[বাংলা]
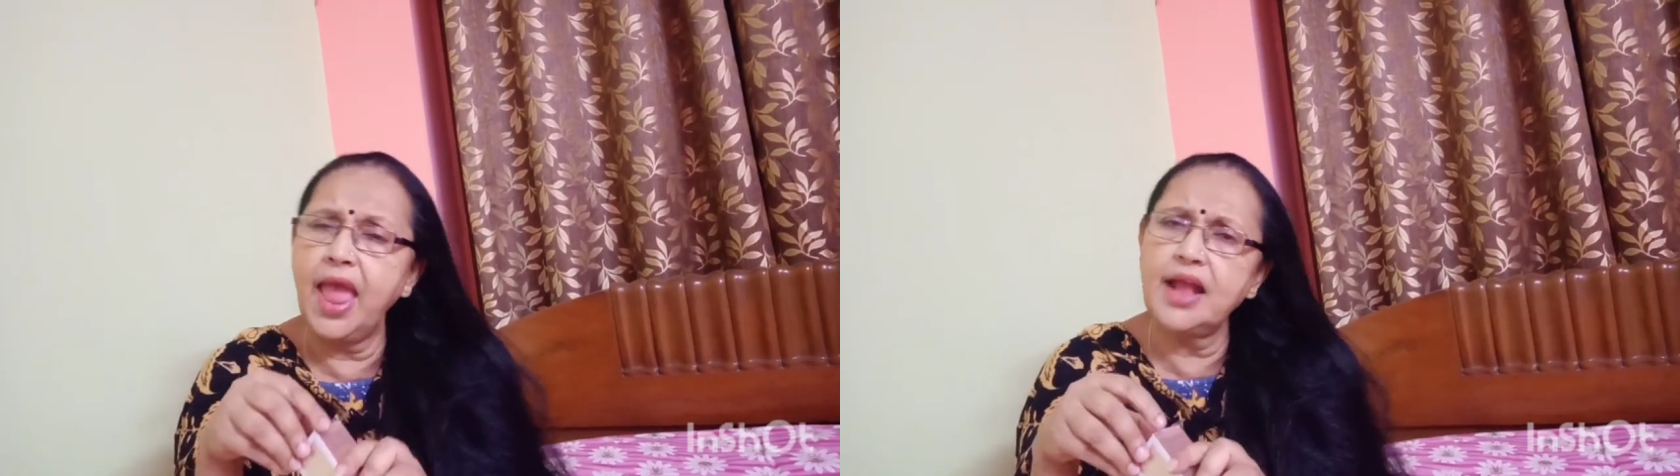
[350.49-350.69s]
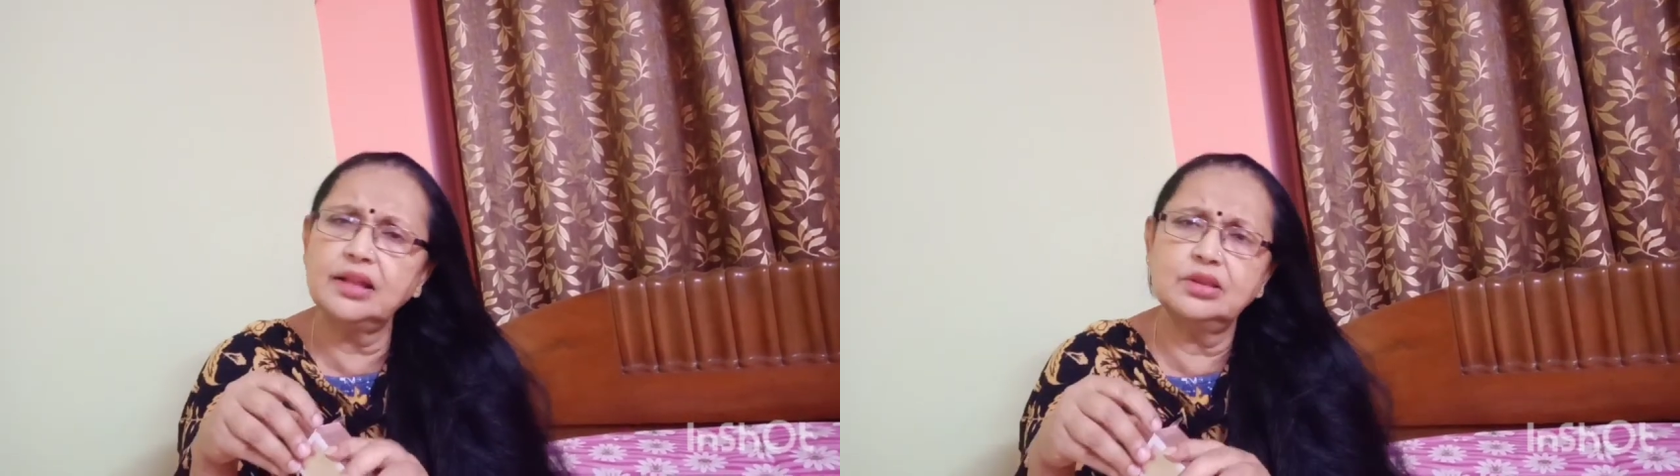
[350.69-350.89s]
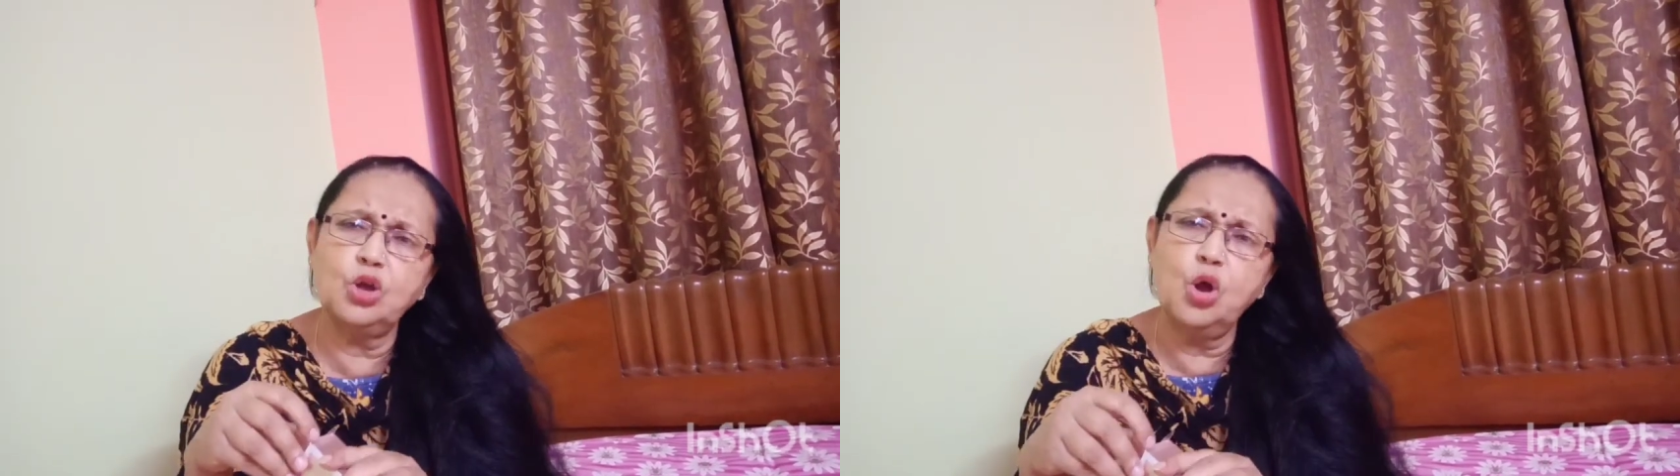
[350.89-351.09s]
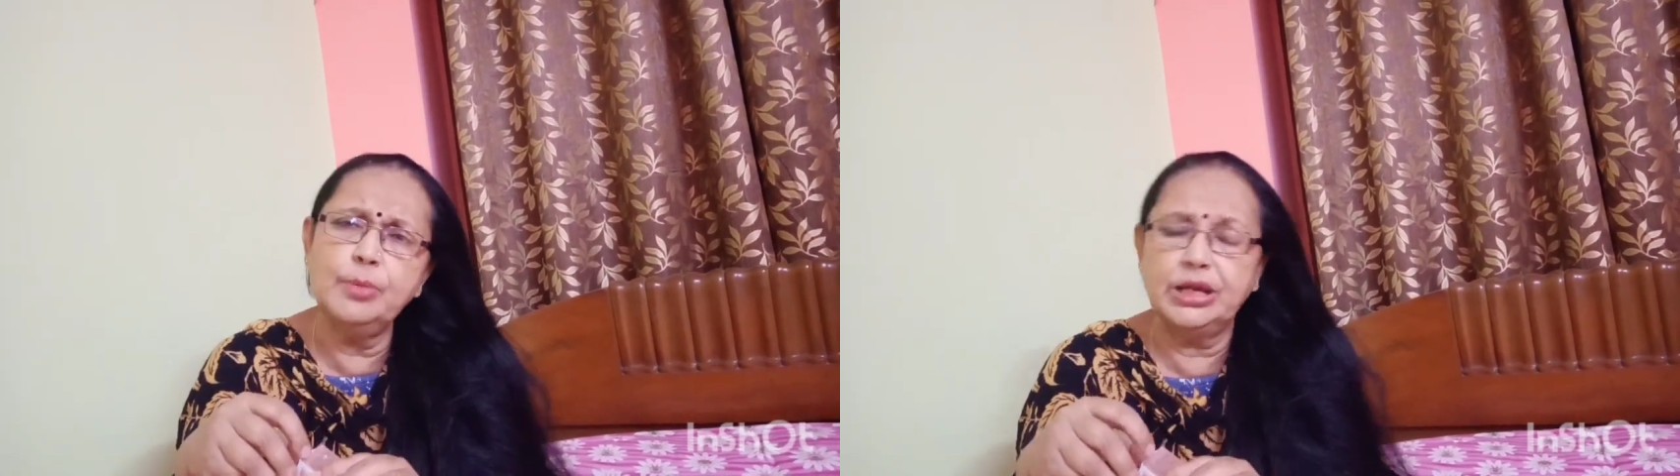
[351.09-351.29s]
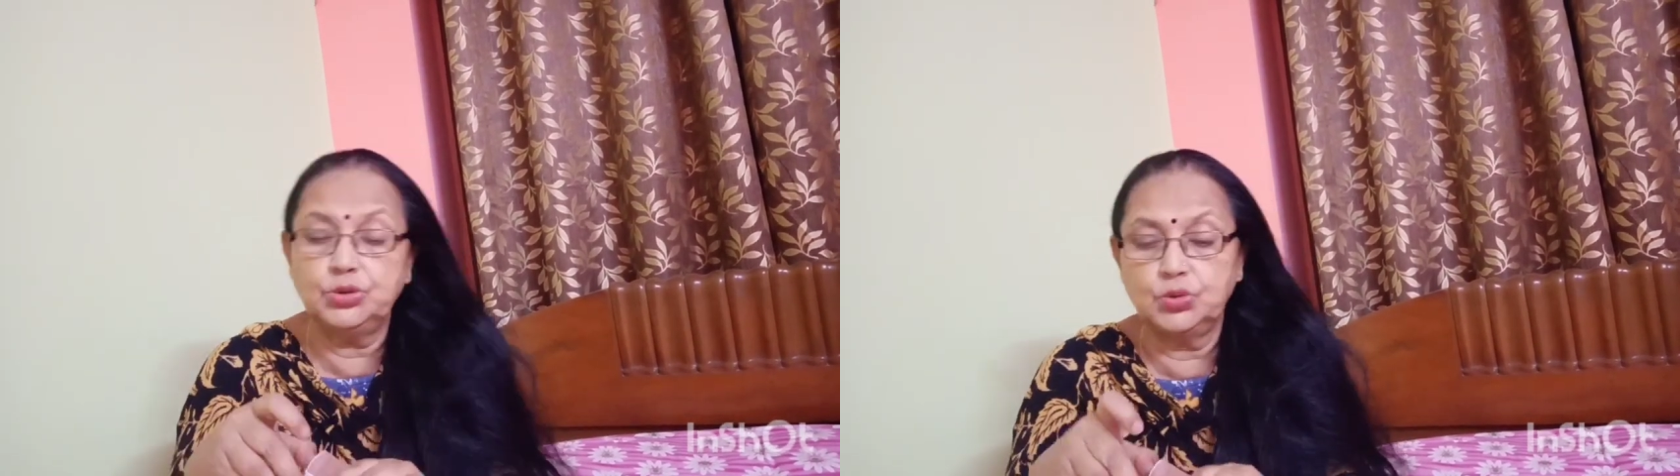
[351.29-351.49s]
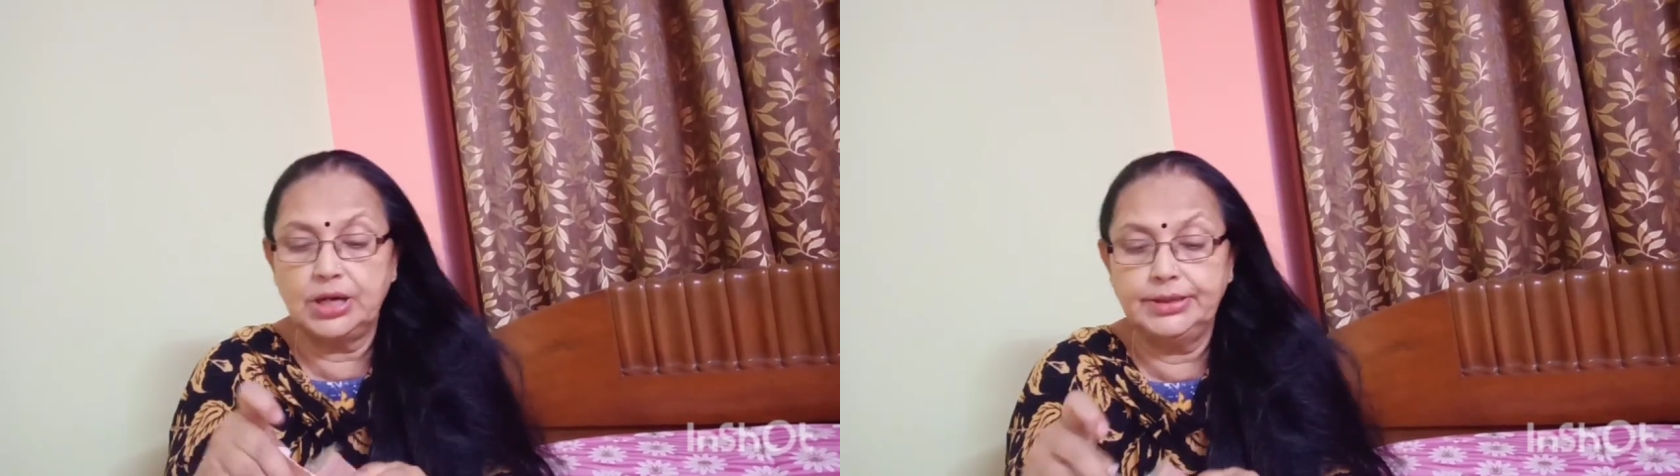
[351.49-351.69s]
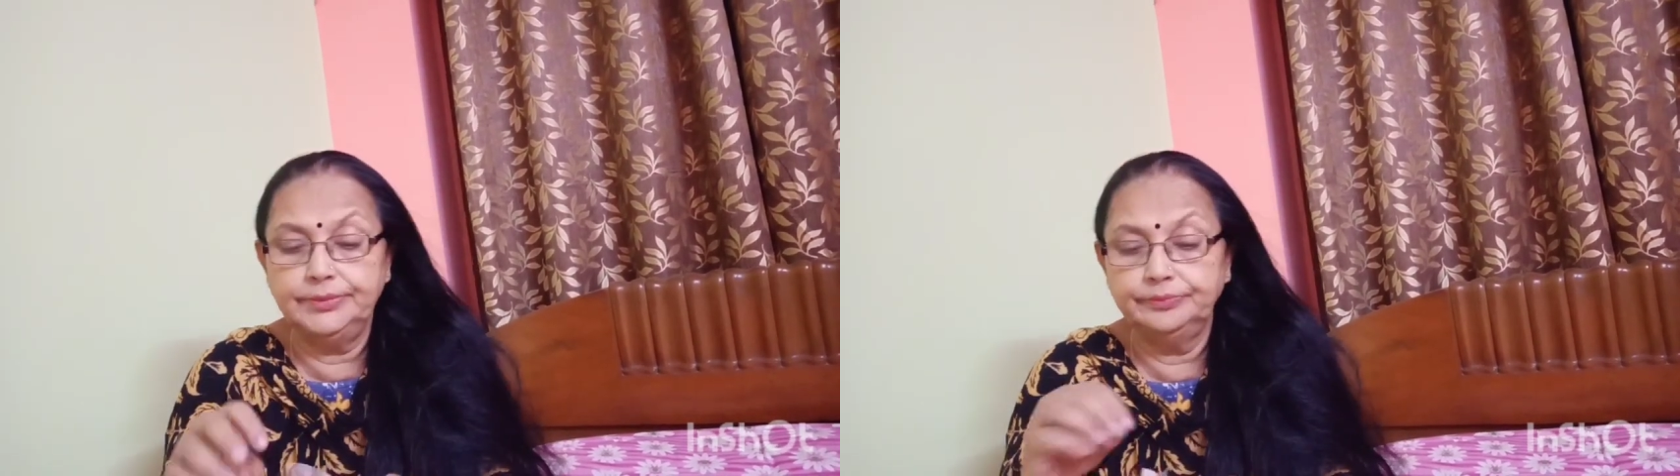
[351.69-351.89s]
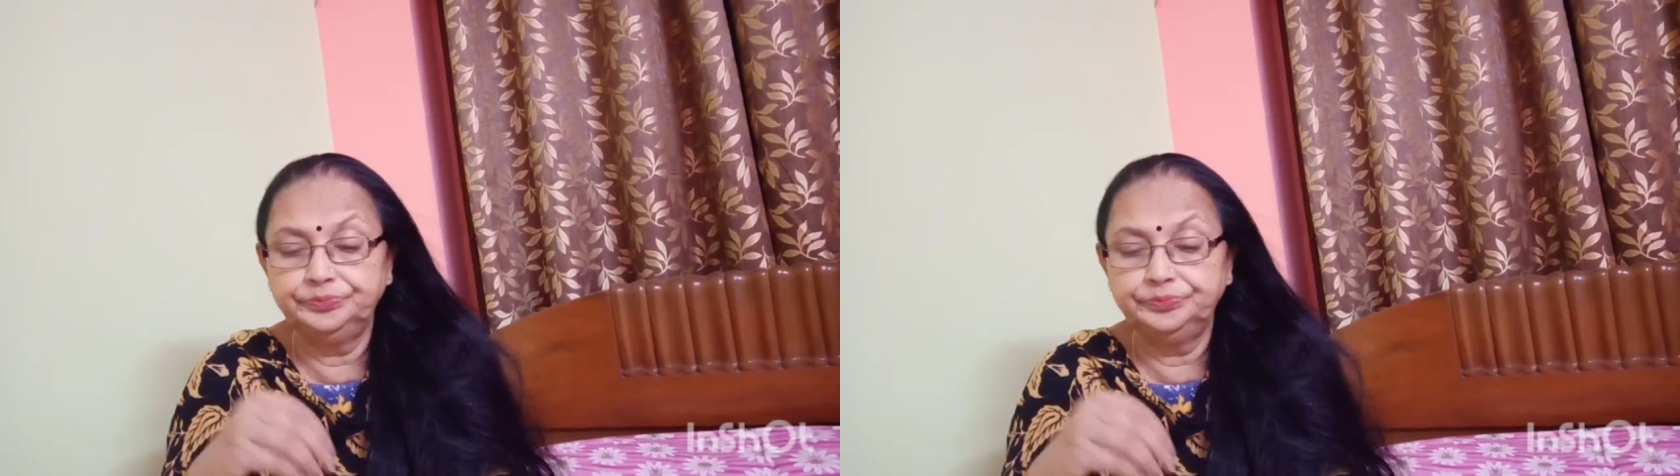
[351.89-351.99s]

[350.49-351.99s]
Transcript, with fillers: একদম একটুখানি